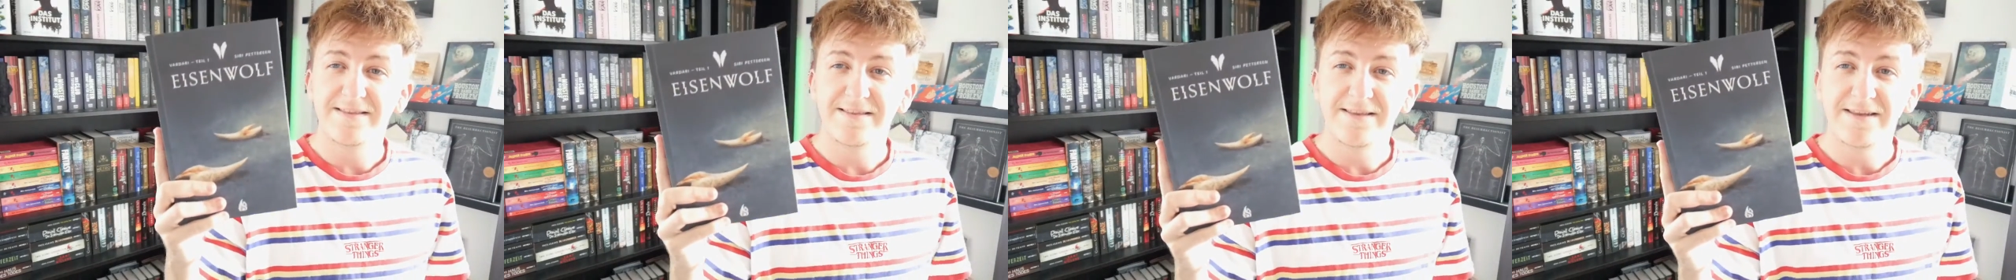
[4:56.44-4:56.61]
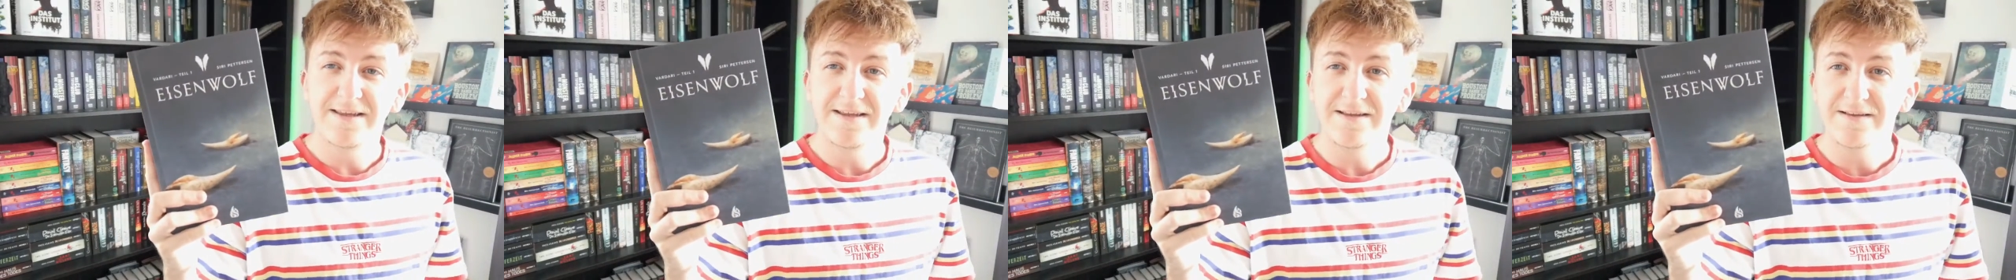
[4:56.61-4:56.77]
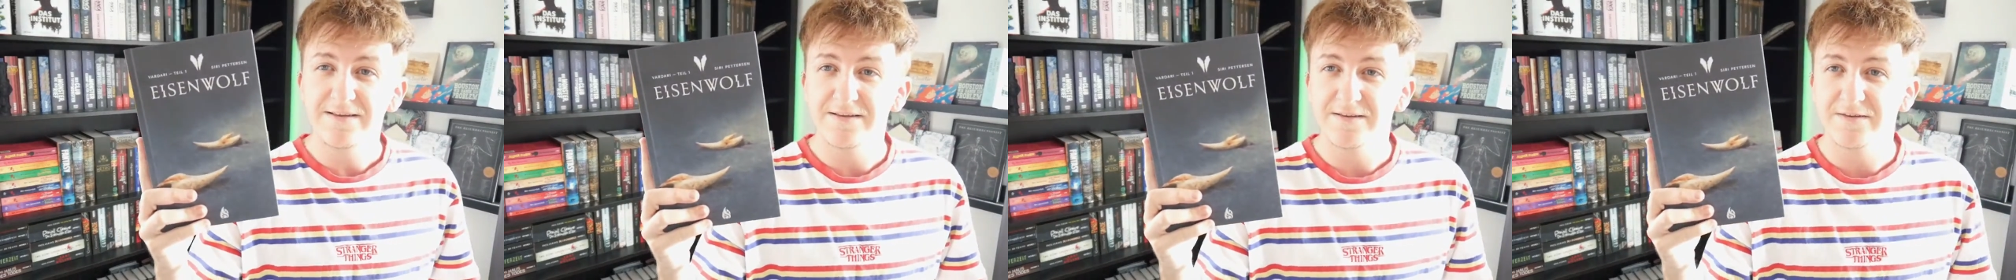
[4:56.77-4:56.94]

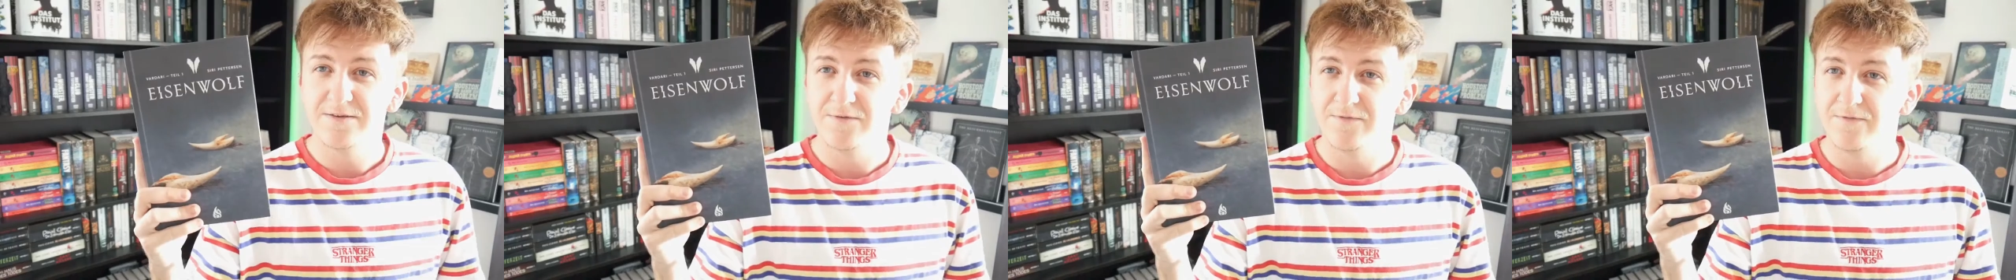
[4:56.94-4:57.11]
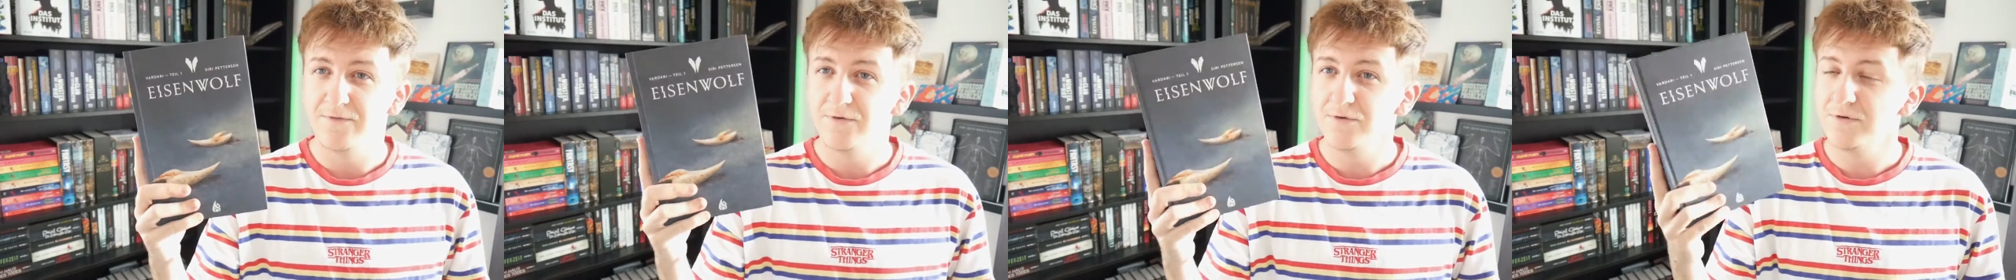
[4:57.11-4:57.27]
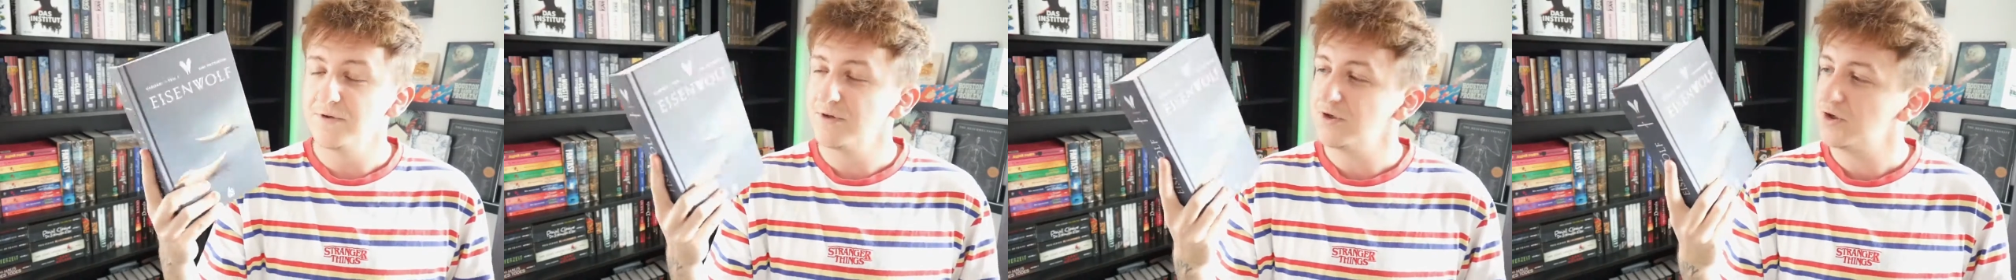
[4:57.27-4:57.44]
dieses
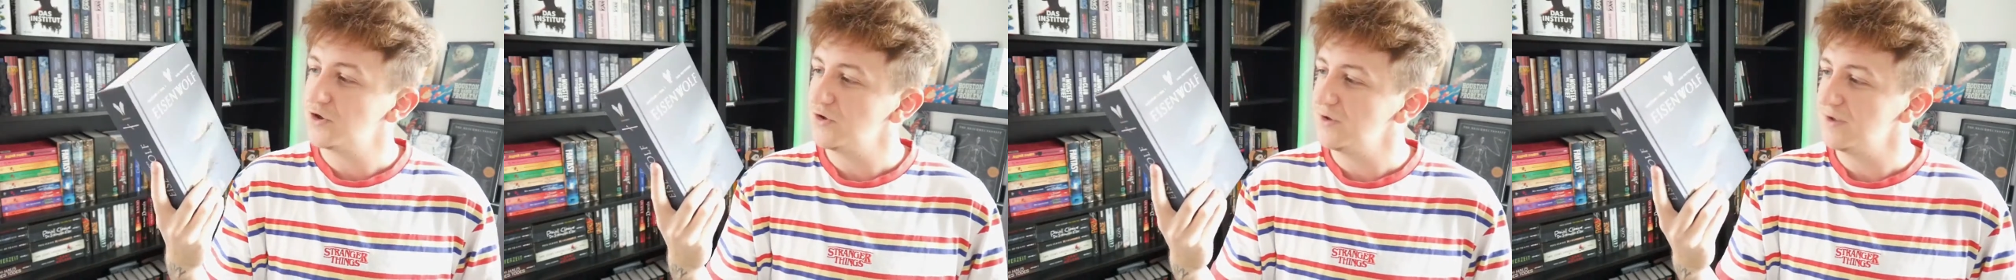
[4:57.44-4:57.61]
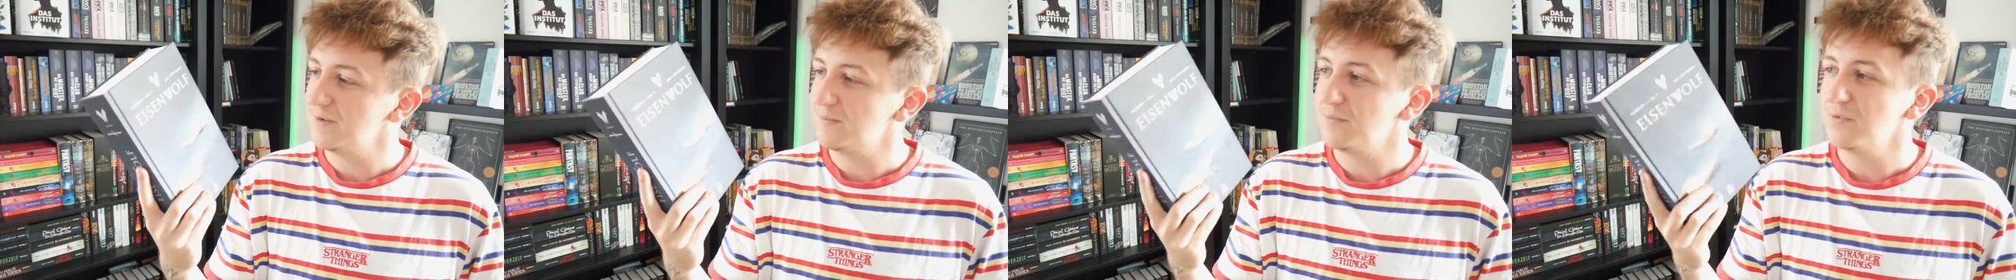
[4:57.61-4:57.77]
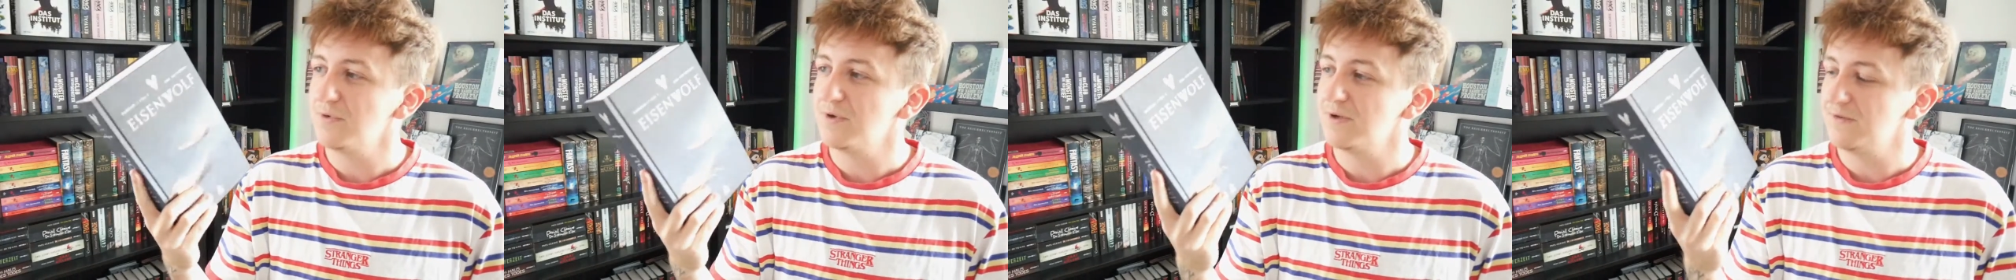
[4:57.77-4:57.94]
wunderschöne
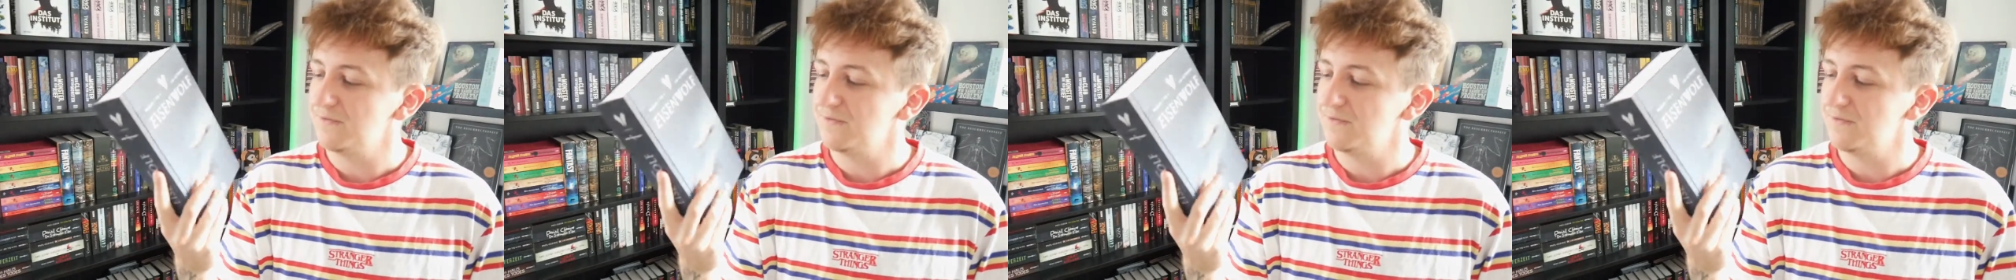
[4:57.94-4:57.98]
Buch.